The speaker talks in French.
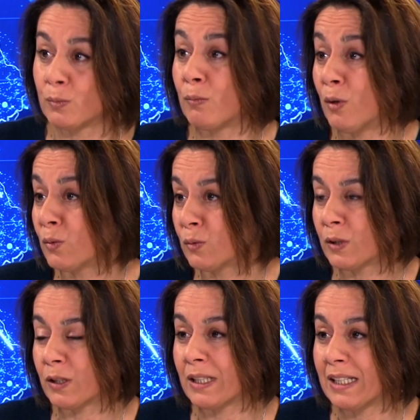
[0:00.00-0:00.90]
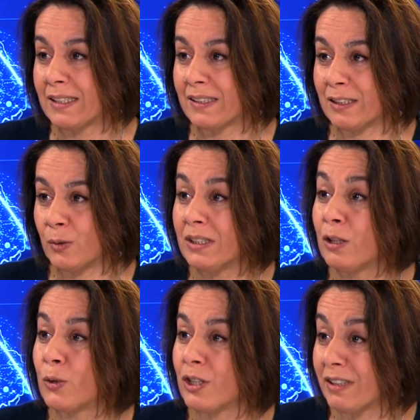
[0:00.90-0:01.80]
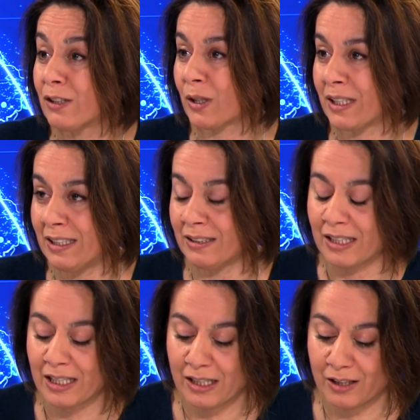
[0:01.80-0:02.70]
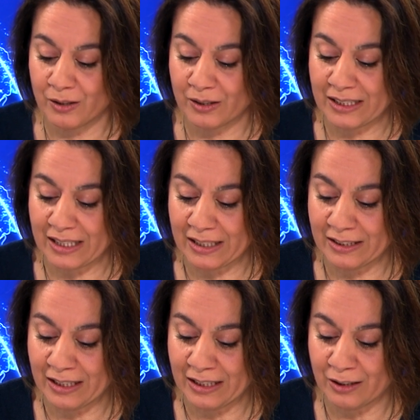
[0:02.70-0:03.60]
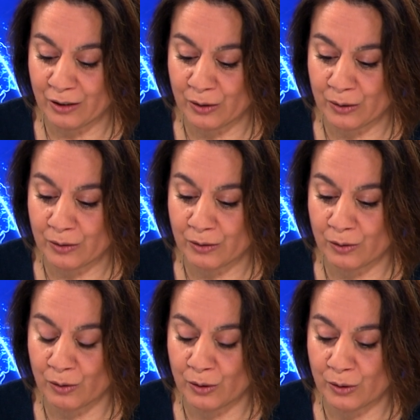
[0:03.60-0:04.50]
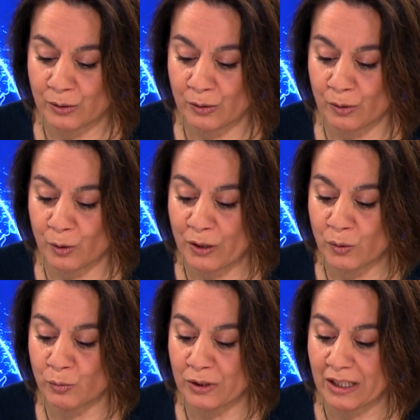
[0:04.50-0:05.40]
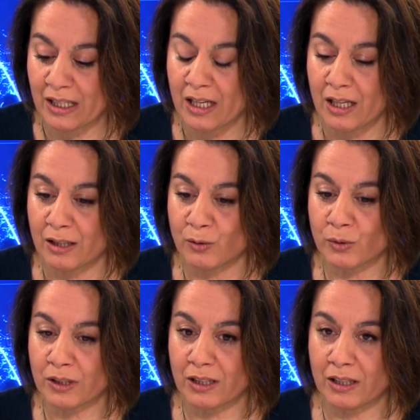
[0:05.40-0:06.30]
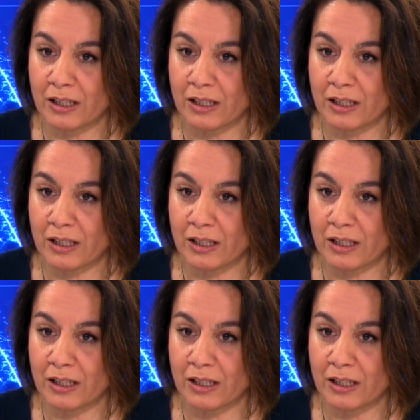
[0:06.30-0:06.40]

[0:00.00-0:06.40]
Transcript: au moment où c'était une idéologie victorienne qui régnait dans le, dans le Royaume-Uni. Donc,